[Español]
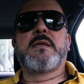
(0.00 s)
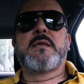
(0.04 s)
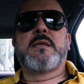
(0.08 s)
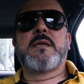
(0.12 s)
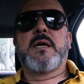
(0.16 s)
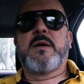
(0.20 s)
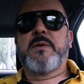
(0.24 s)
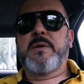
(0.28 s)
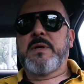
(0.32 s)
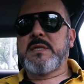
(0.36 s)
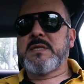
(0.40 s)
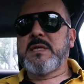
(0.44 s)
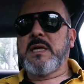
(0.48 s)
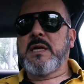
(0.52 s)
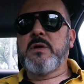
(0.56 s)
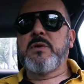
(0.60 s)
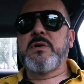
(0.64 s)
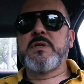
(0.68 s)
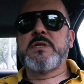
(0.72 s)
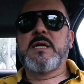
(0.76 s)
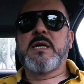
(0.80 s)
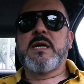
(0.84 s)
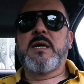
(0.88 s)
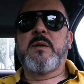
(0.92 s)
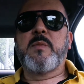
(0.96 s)
de haber salido
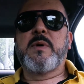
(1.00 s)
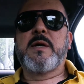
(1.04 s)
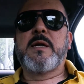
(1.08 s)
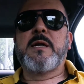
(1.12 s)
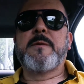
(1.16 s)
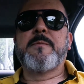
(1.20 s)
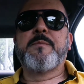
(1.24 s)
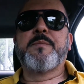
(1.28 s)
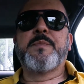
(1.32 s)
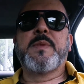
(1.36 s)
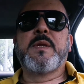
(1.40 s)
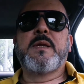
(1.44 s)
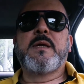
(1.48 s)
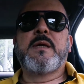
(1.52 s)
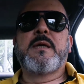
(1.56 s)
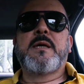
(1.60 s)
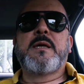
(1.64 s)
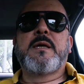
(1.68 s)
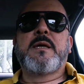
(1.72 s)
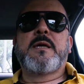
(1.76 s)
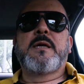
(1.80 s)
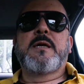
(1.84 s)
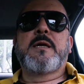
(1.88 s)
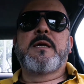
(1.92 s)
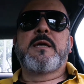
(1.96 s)
esta cámara.
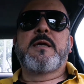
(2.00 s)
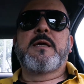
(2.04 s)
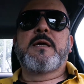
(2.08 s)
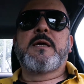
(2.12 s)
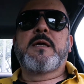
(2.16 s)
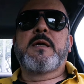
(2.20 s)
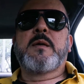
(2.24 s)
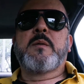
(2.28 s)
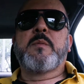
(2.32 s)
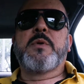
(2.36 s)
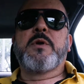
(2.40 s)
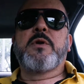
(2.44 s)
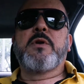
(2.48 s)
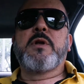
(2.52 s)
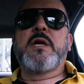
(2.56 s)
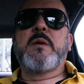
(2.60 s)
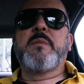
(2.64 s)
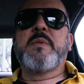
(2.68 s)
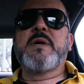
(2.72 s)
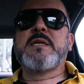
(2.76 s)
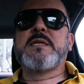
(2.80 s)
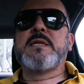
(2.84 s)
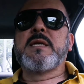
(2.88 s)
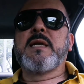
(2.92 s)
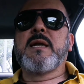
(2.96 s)
Pero
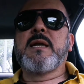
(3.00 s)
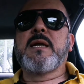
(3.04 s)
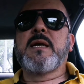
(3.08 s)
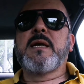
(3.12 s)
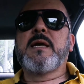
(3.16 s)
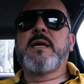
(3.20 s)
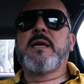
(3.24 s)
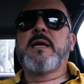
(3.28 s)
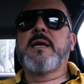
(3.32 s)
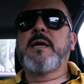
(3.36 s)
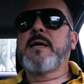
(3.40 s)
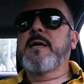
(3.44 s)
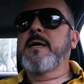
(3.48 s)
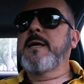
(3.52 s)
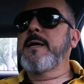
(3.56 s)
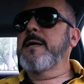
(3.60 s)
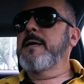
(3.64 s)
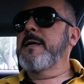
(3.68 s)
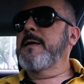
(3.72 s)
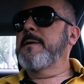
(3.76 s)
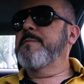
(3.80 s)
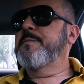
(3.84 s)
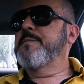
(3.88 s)
déjeme decirle que